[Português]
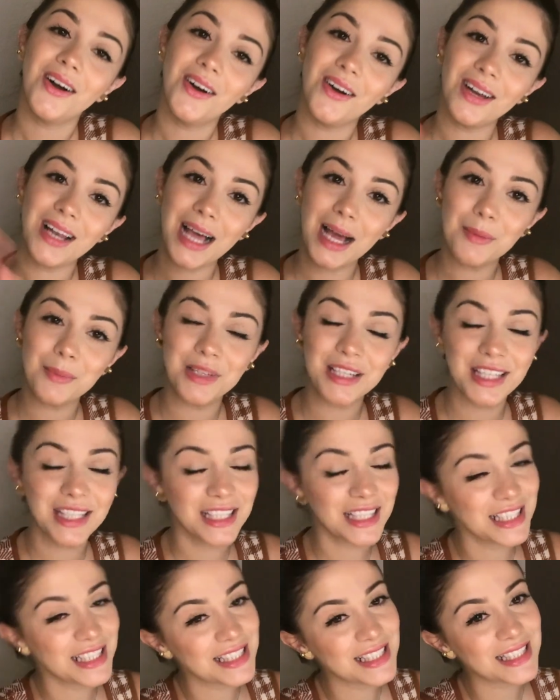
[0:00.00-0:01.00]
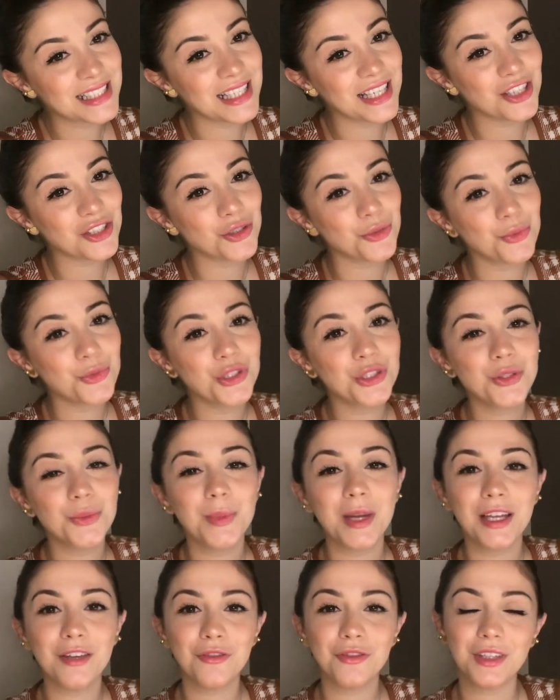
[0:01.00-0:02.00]
Olá meninas, sejam muito
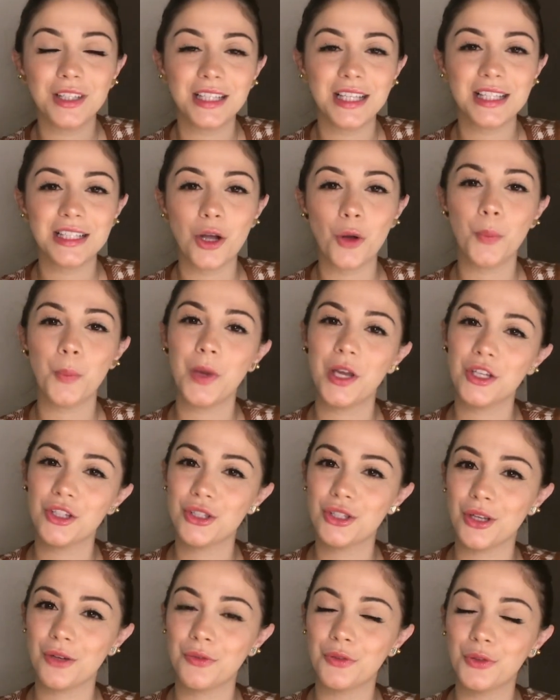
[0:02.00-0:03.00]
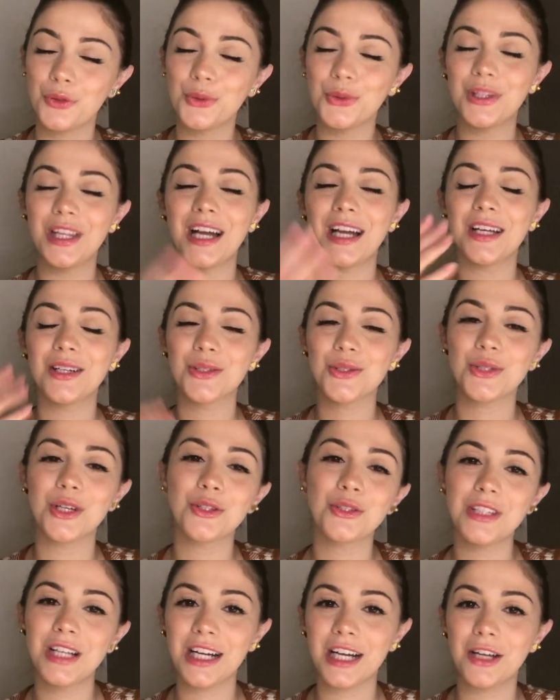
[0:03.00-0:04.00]
bem-vindas ao Pages of Duda, eu sou
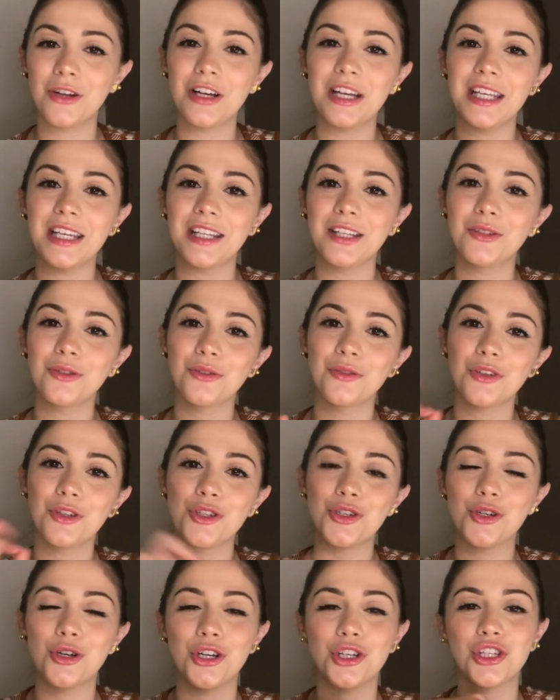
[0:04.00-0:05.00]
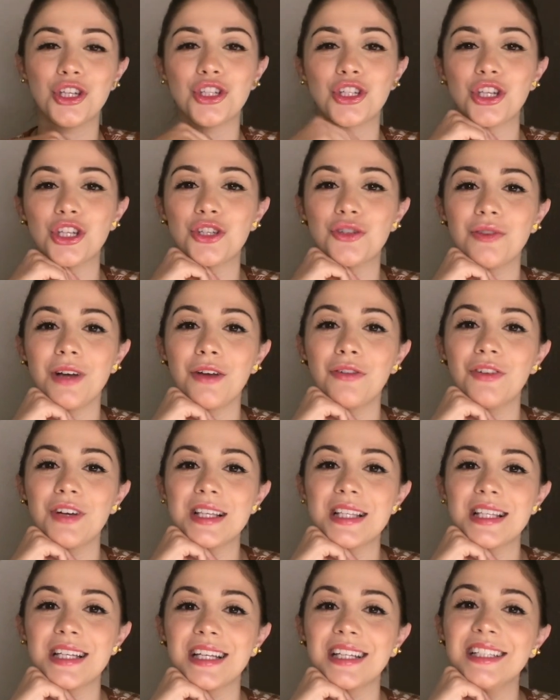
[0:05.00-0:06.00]
a Duda Caroline e no vídeo de hoje a gente vai
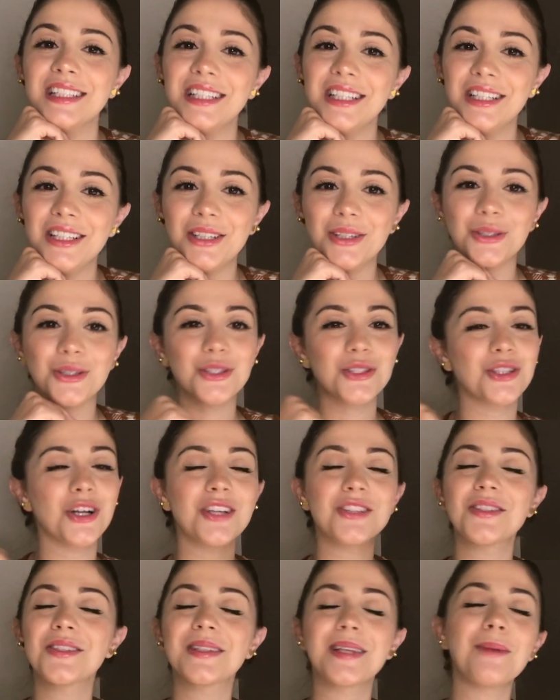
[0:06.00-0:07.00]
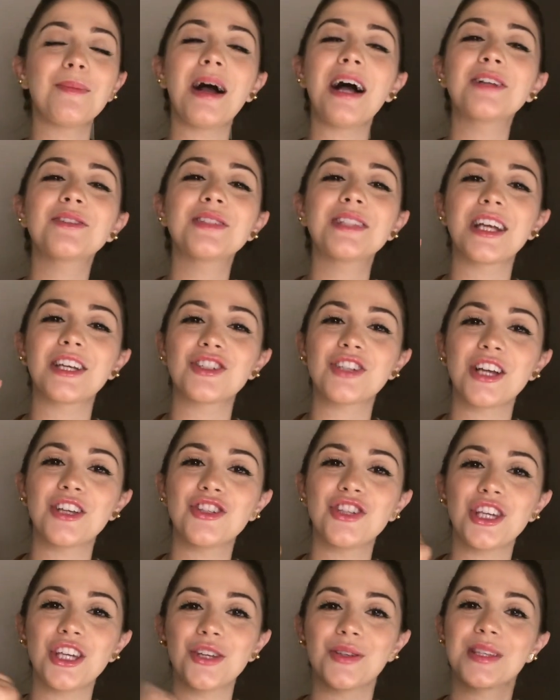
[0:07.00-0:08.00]
fazer os nossos amados
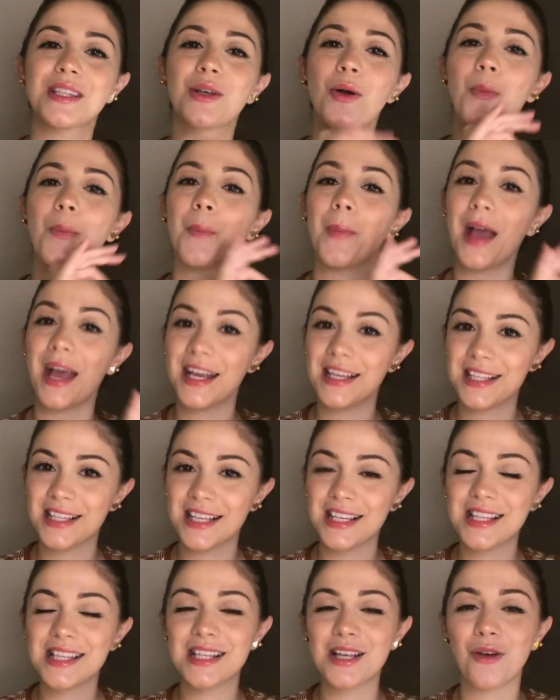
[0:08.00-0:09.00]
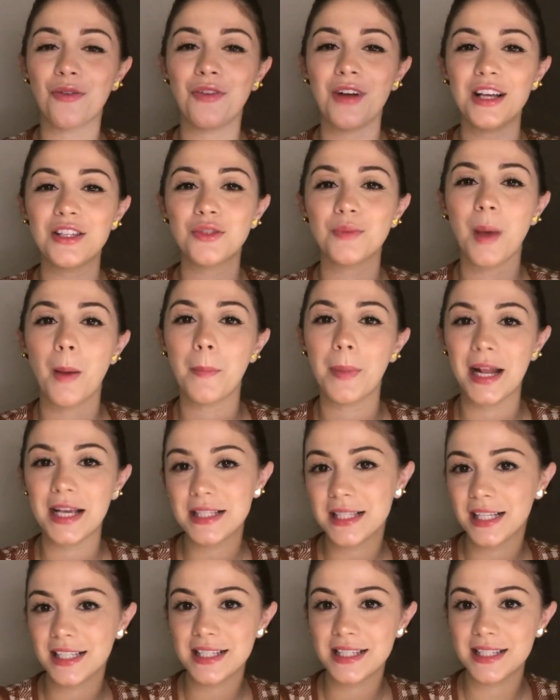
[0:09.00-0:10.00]
achadinhos. São peças que eu faço uma
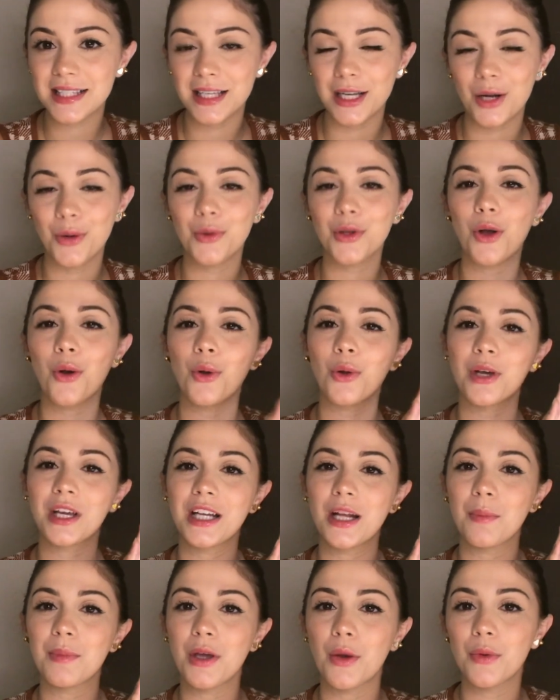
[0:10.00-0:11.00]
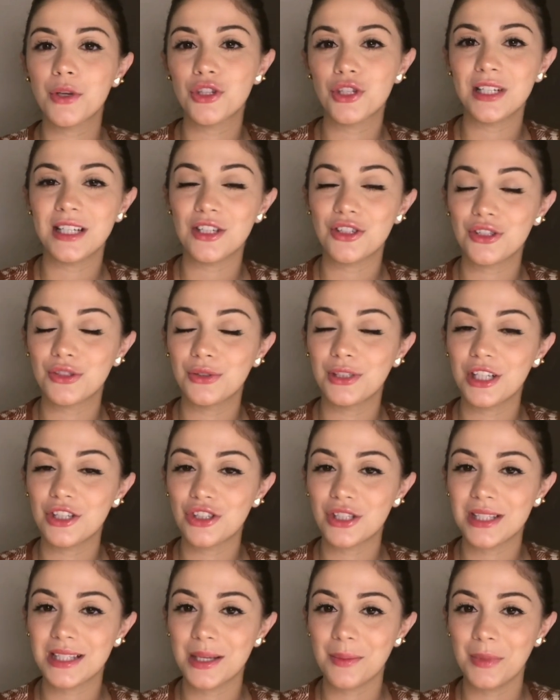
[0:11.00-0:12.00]
pré-seleção, que eu coloquei na minha wishlist
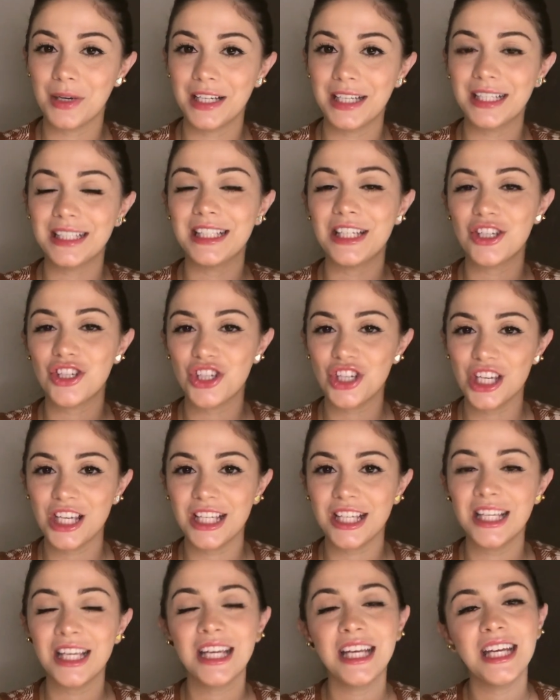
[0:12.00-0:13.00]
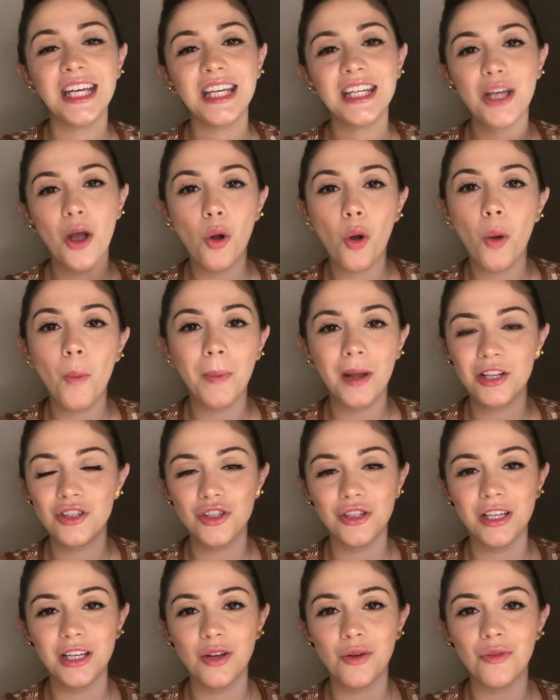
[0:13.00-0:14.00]
durante a semana da Shein e eu
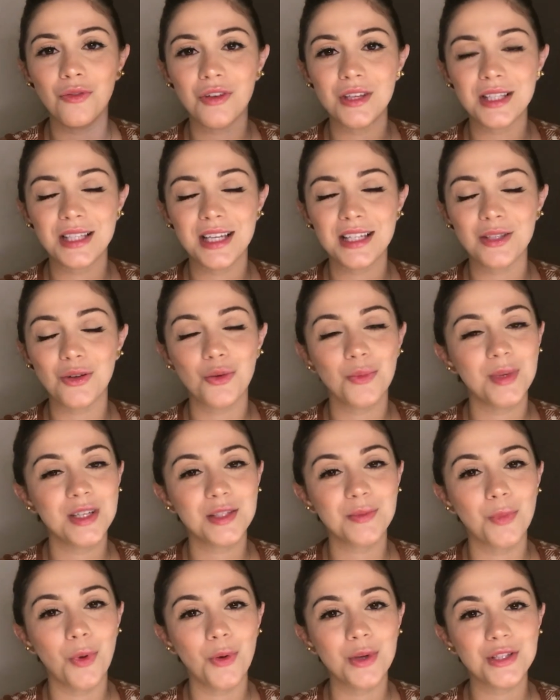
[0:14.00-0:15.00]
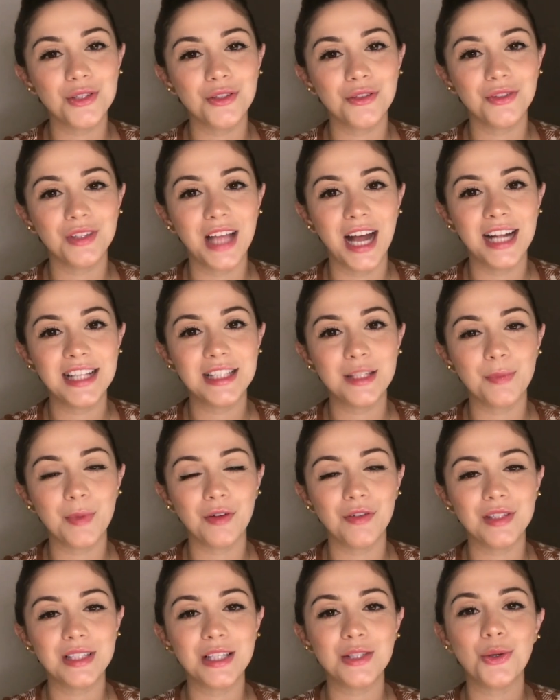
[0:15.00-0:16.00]
compartilho aqui com vocês algumas boas novidades
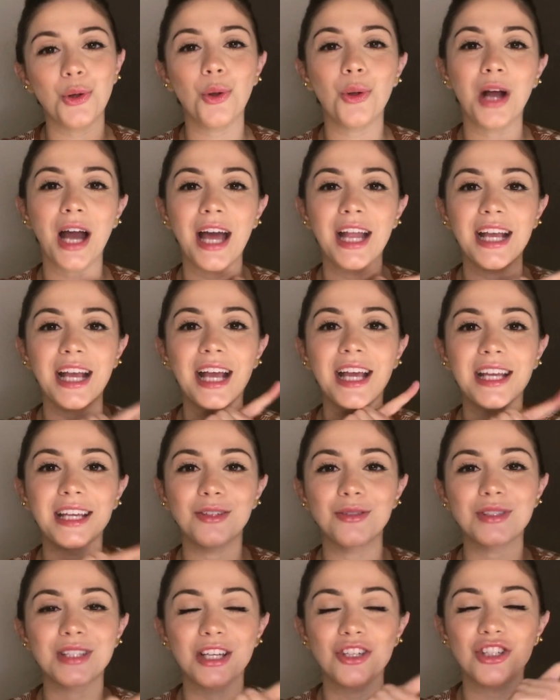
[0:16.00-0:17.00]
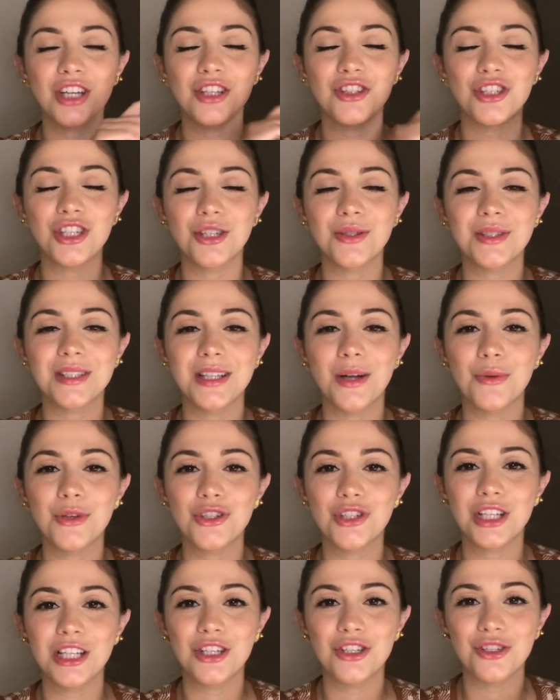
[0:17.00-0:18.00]
para vocês colocarem aí nos achadinhos da
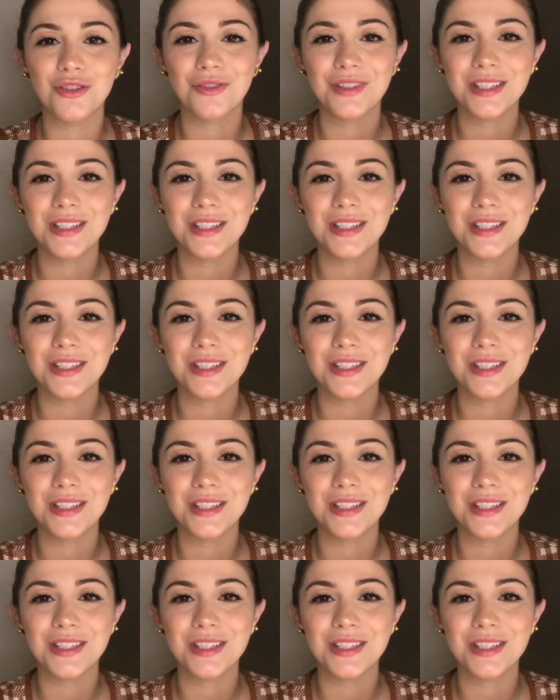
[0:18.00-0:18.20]
wishlist de